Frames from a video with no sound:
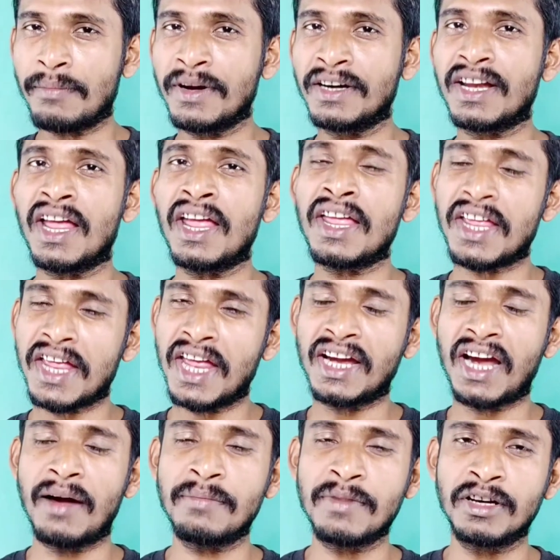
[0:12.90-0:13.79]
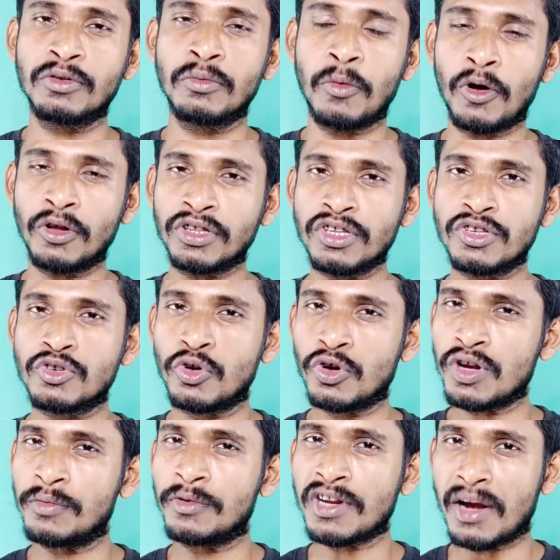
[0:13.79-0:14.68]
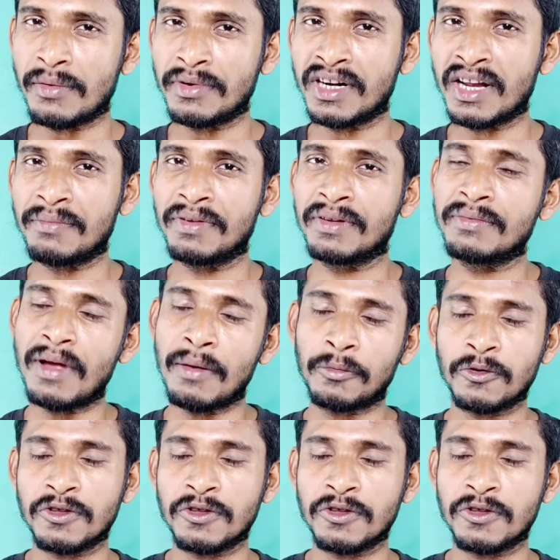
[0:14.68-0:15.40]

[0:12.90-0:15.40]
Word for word: की अपडेट है एक अपडेट तो बहुत ही छोटे मोटे अपडेट है फिर भी